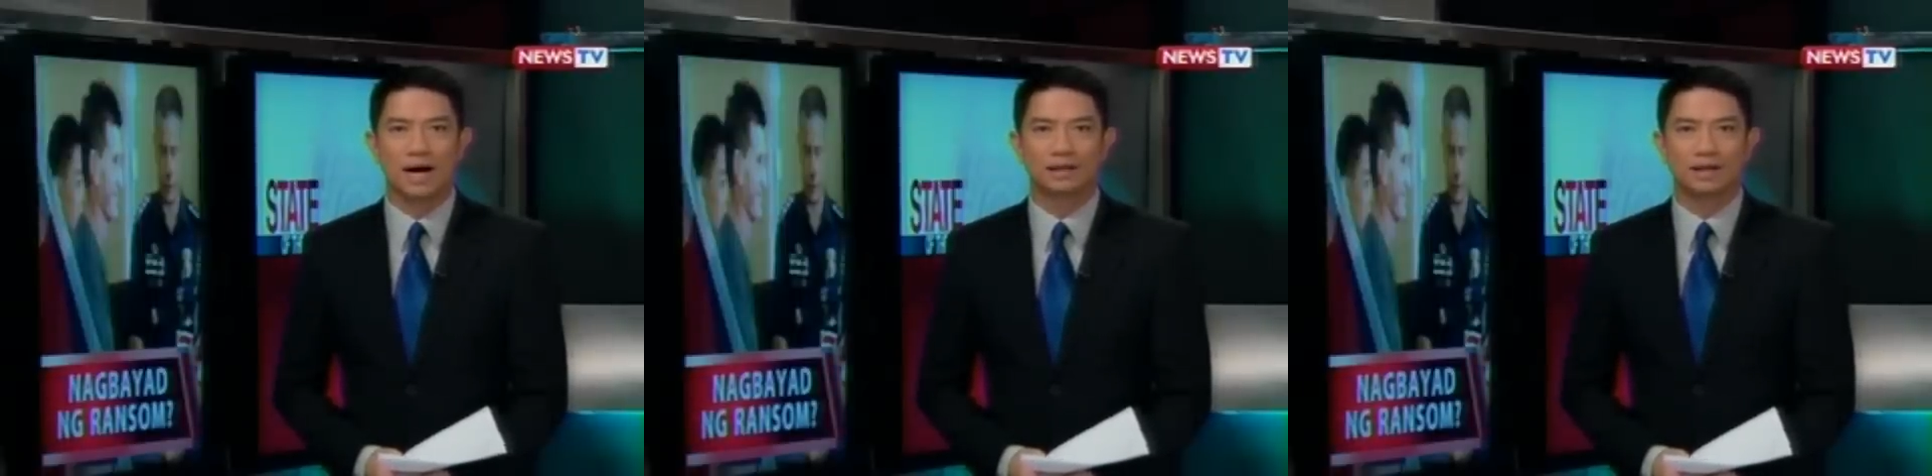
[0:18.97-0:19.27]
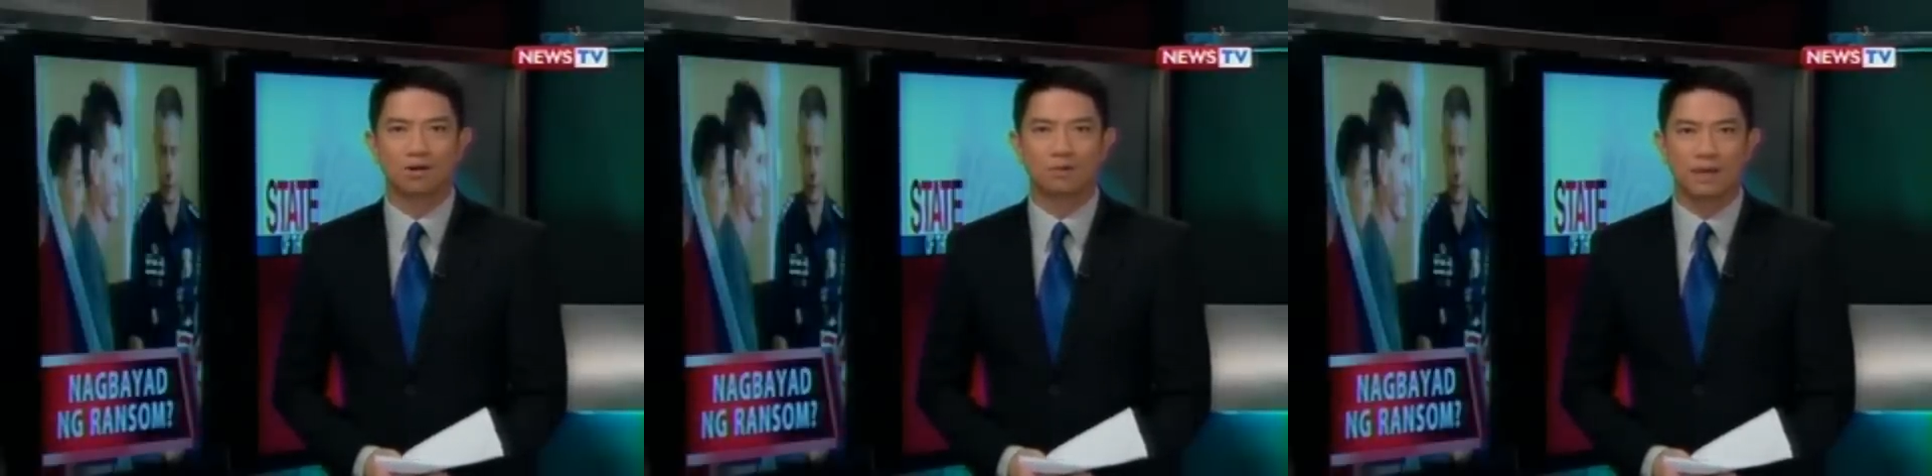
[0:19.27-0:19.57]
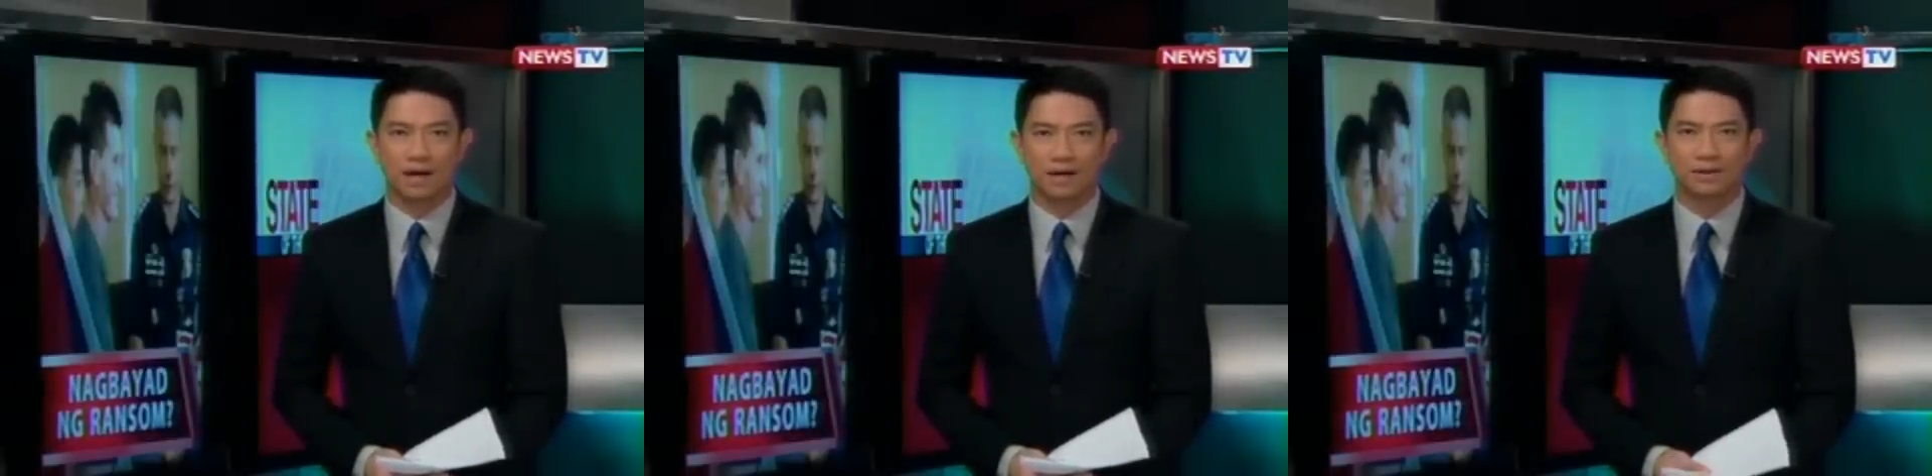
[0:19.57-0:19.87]
ating
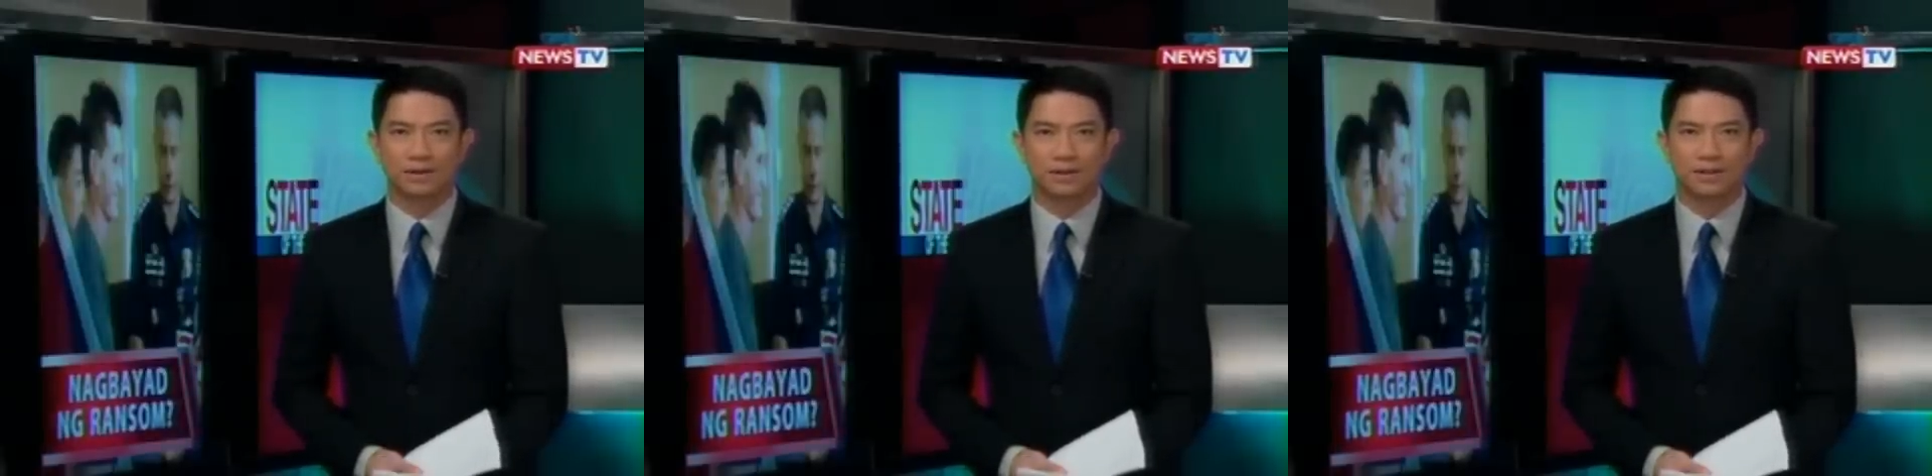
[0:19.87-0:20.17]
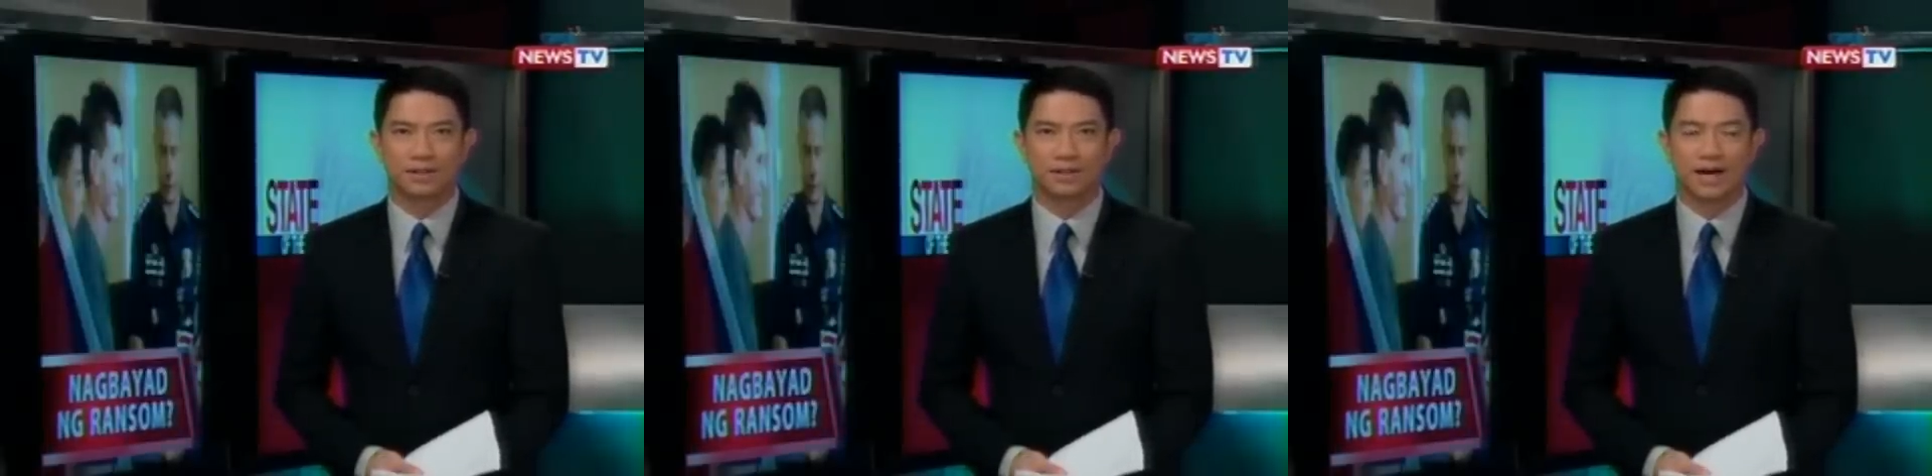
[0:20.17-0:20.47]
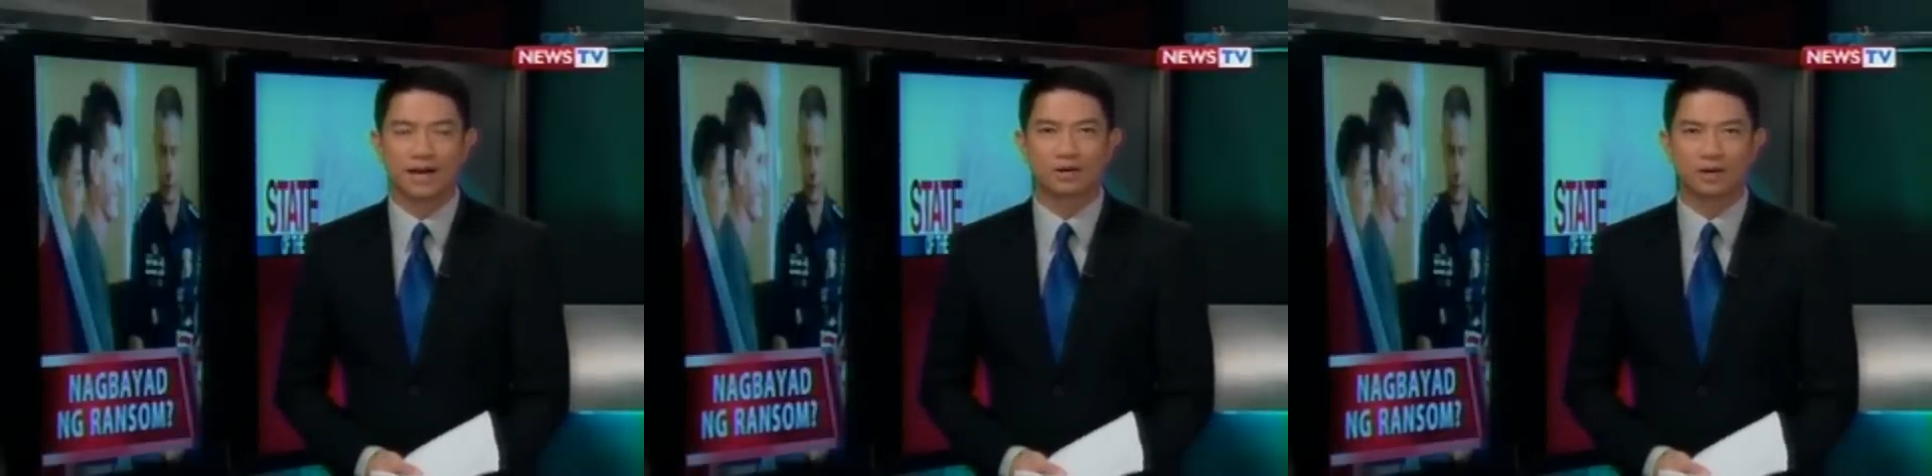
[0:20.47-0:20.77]
gobyerno.
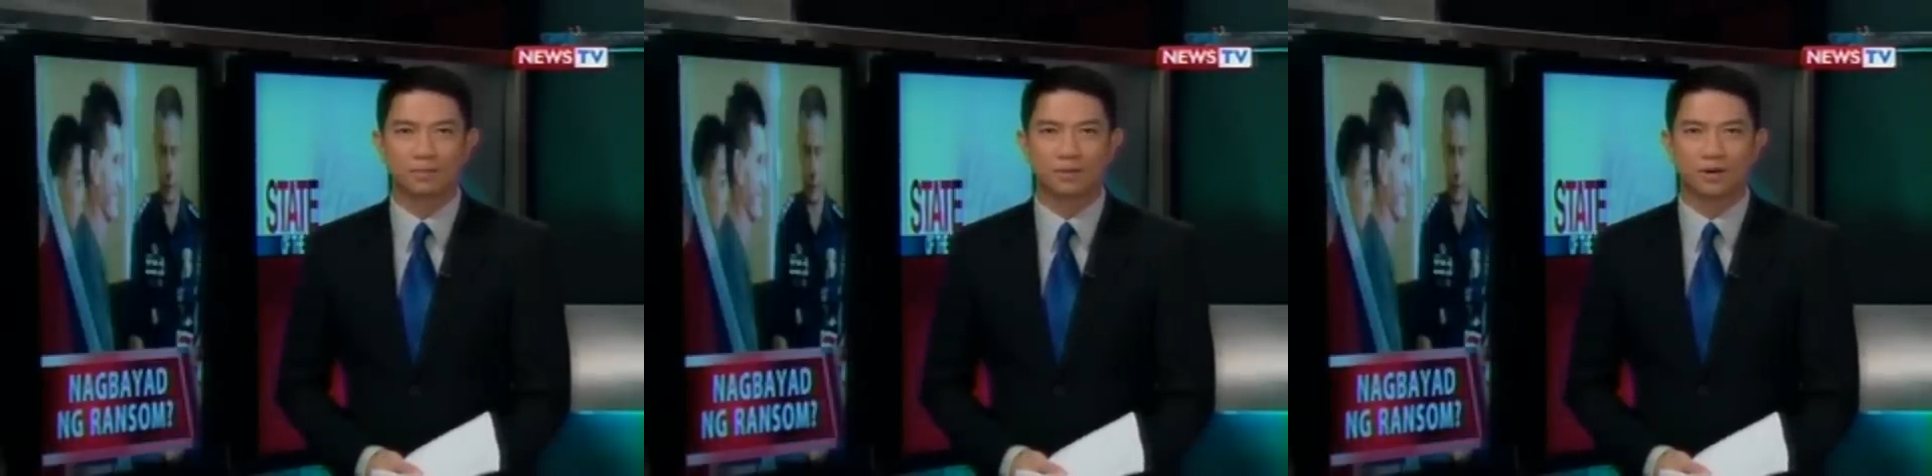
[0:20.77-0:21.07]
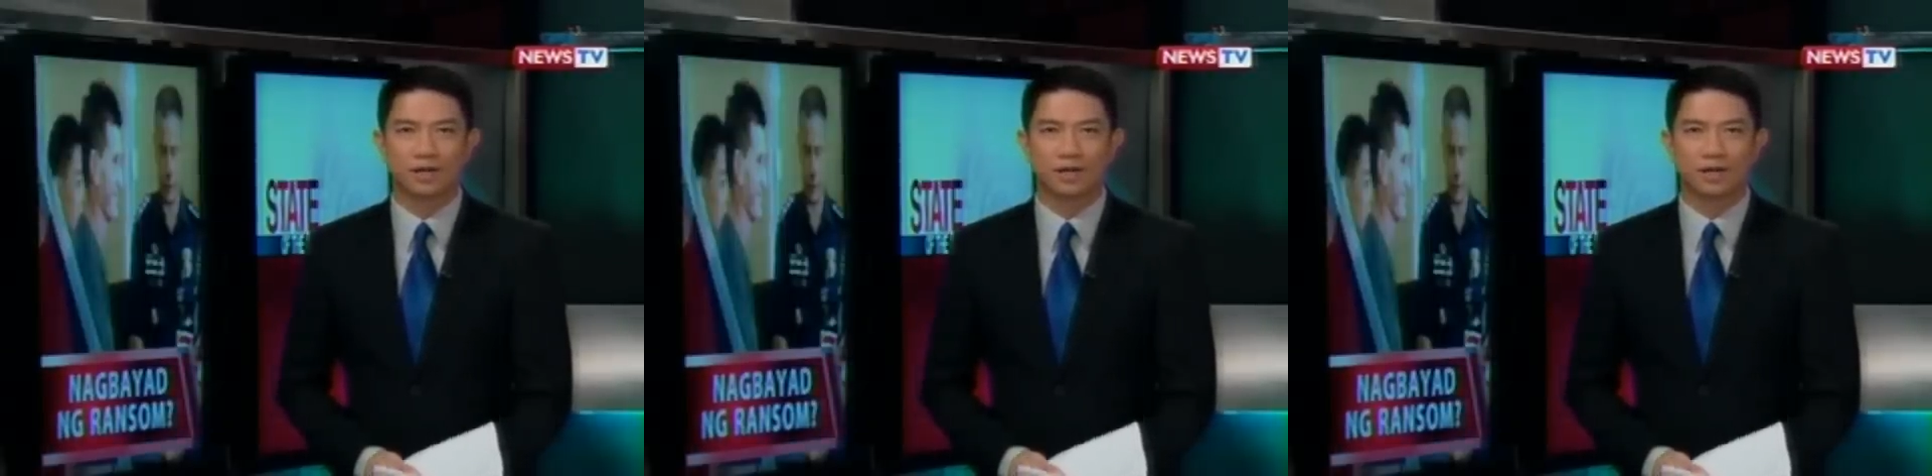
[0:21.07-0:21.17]
Narito ang report.